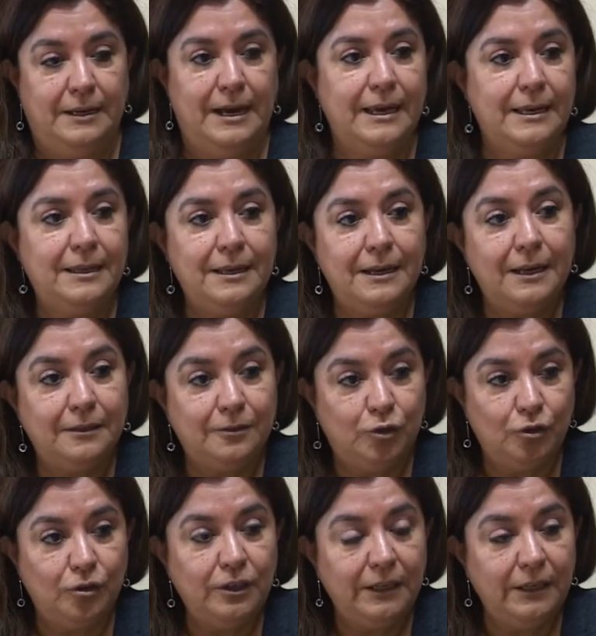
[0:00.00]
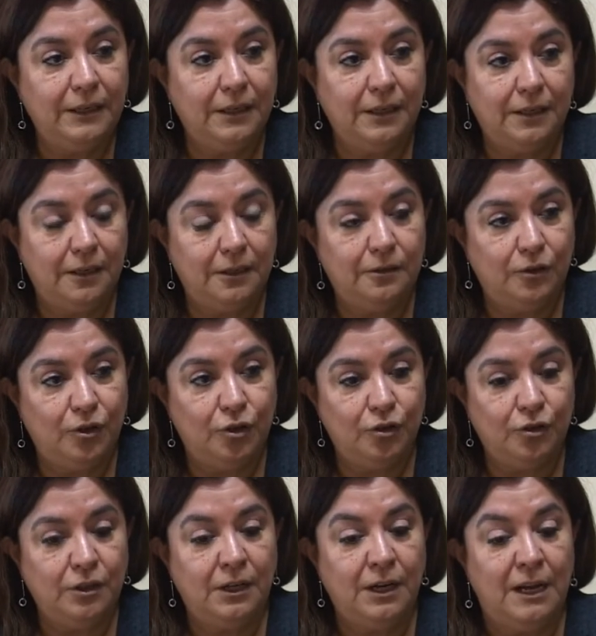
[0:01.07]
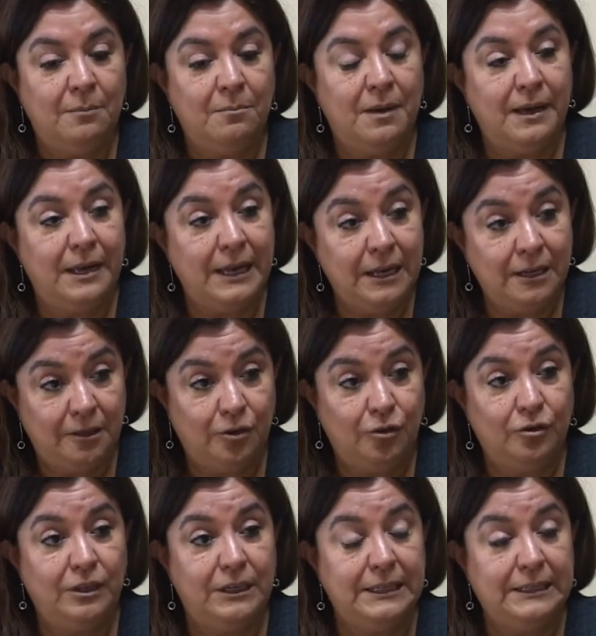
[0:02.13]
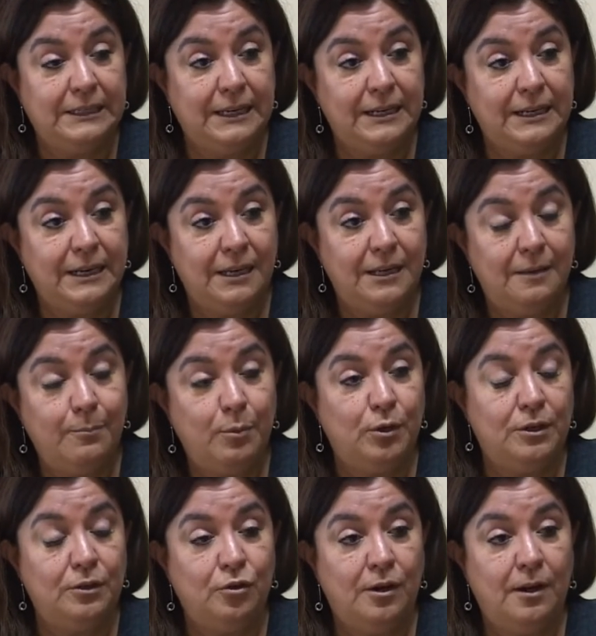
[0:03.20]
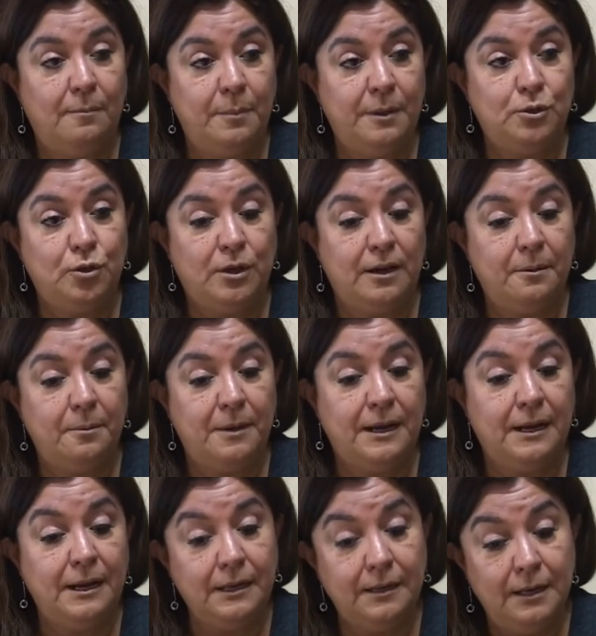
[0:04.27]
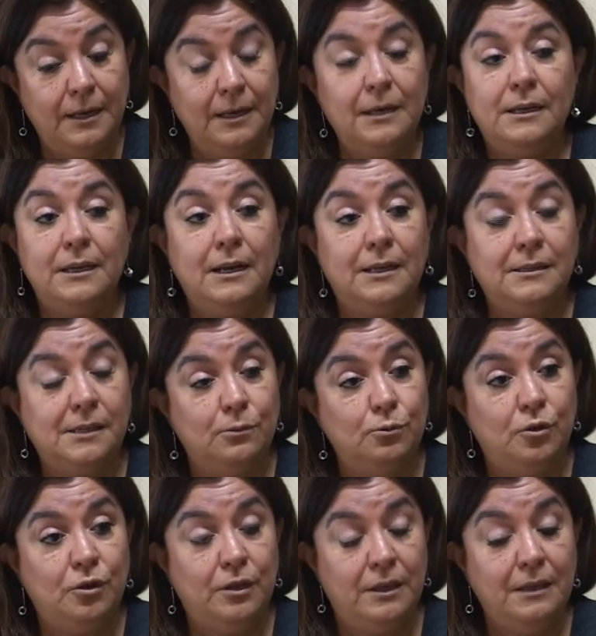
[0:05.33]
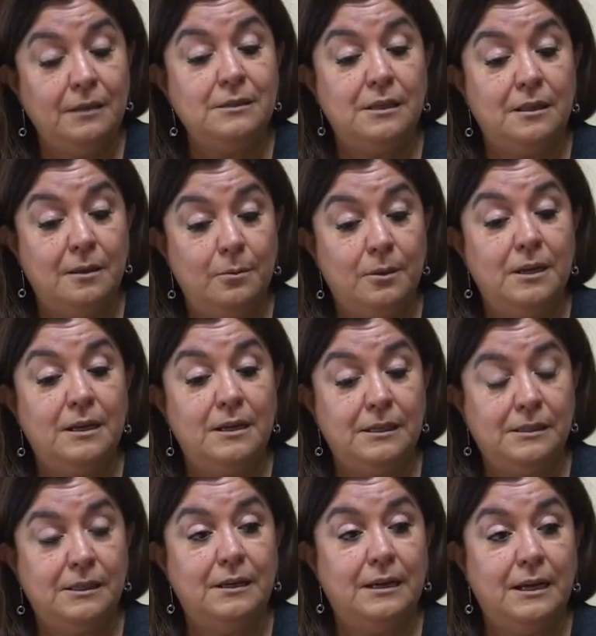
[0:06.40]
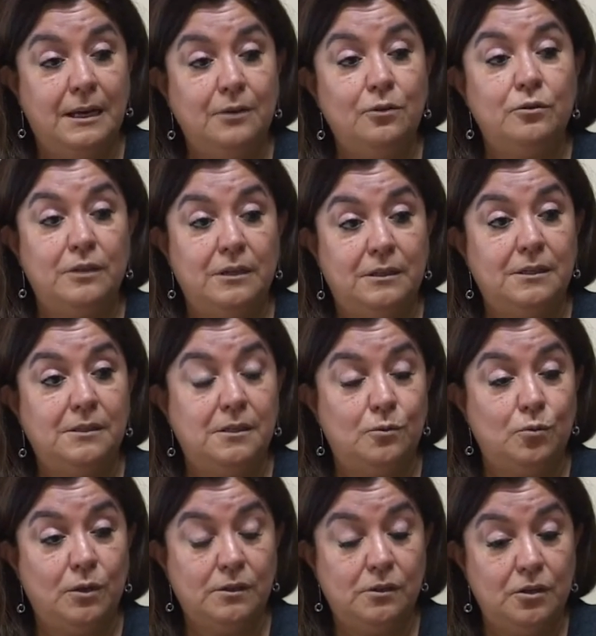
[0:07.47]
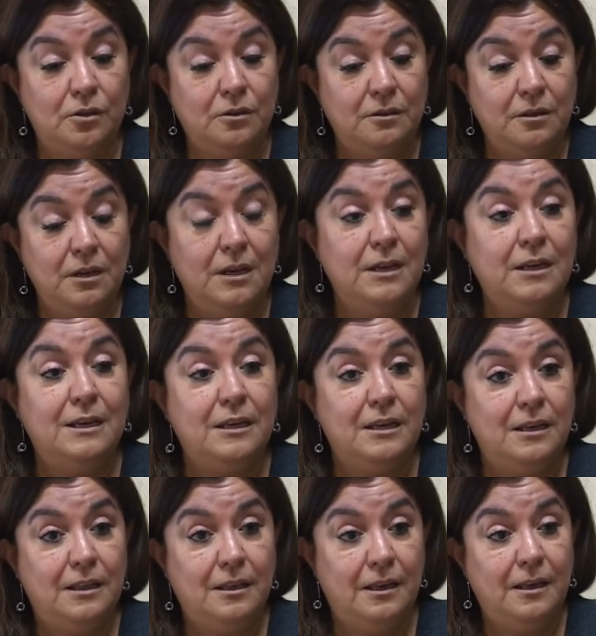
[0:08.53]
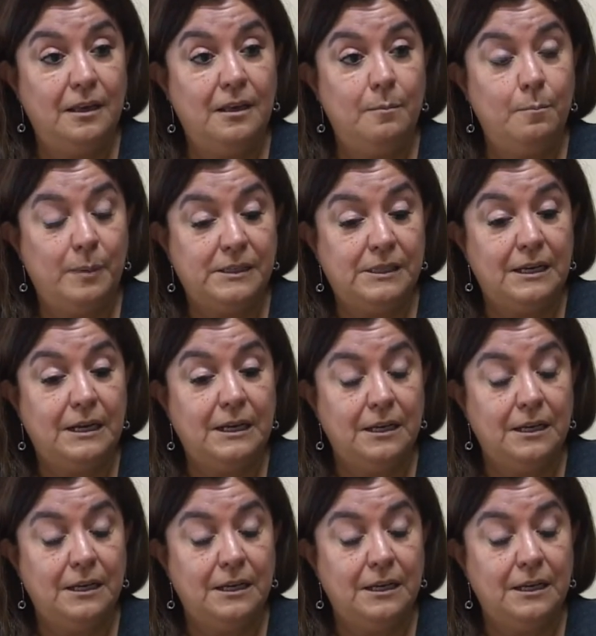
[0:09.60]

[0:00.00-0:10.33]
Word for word: hay directores que gestionan, maestros que están ahí poniéndole el pecho a las balas y las autoridades se deberían hacer cargo de esta situación y de empezar a